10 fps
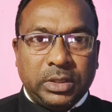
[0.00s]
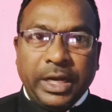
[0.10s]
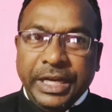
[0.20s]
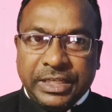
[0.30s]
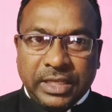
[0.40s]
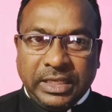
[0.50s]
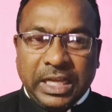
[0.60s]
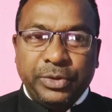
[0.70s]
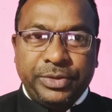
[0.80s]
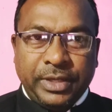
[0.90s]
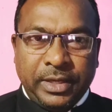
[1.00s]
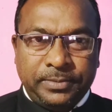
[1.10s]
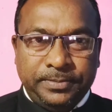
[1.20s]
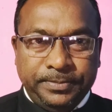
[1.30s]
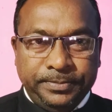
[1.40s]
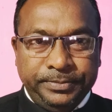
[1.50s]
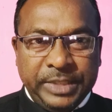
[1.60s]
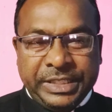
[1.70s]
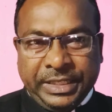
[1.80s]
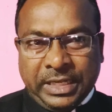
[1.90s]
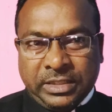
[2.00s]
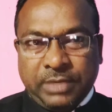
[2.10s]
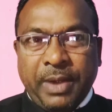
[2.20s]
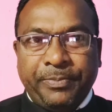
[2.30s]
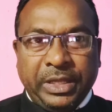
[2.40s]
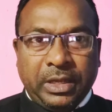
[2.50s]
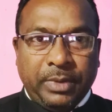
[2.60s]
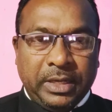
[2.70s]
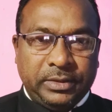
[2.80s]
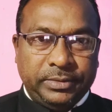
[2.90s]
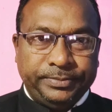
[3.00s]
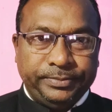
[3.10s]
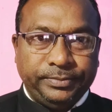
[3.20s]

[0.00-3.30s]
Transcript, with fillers: कंडीशन के अनुसार शिक्षा समाप्ति के बाद